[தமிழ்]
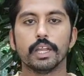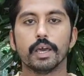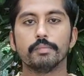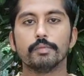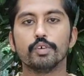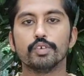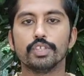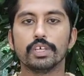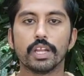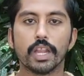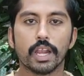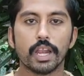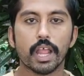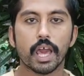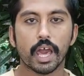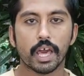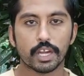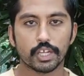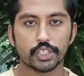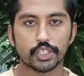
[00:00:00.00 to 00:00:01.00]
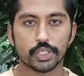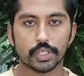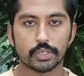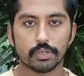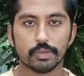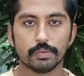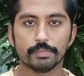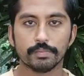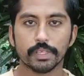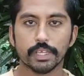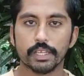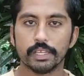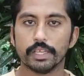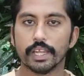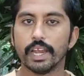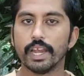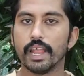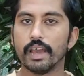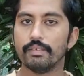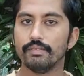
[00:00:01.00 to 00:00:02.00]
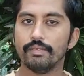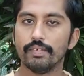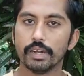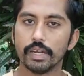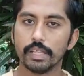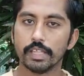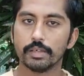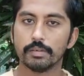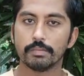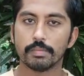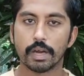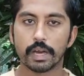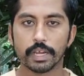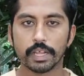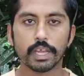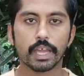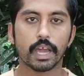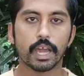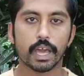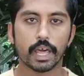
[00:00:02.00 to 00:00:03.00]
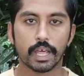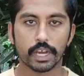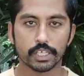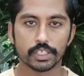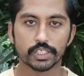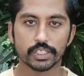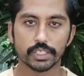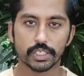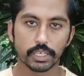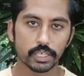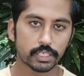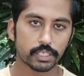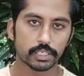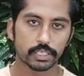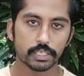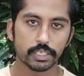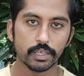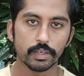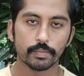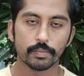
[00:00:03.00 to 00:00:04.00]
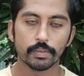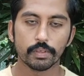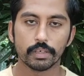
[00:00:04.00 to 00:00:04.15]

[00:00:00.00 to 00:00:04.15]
நம்ம வந்து நல்லா அரைச்சிடணும் நல்லா விழுது மாதிரி அரைச்சி எடுத்துட்டு